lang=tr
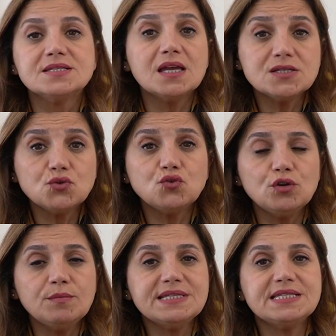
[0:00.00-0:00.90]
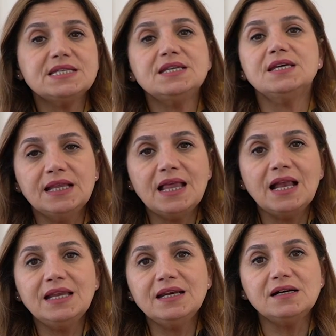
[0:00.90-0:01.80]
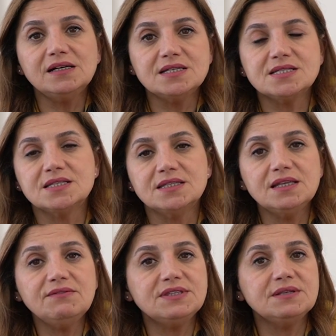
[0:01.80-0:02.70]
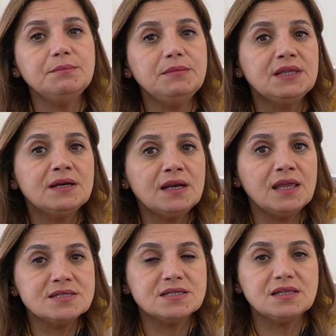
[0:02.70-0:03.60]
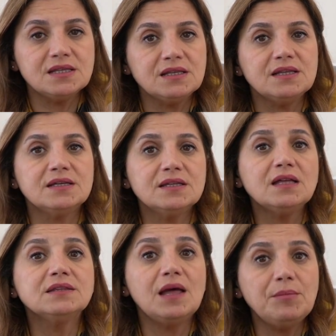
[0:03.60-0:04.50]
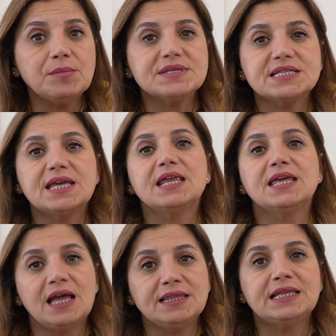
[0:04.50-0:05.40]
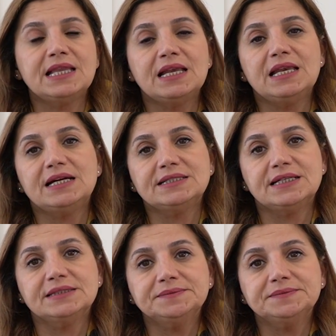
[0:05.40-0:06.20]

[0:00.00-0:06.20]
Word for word: Saç dökülmesi nedenleri arasında vitamin mineral eksiklikleri de atlanmaması gereken nedenlerden.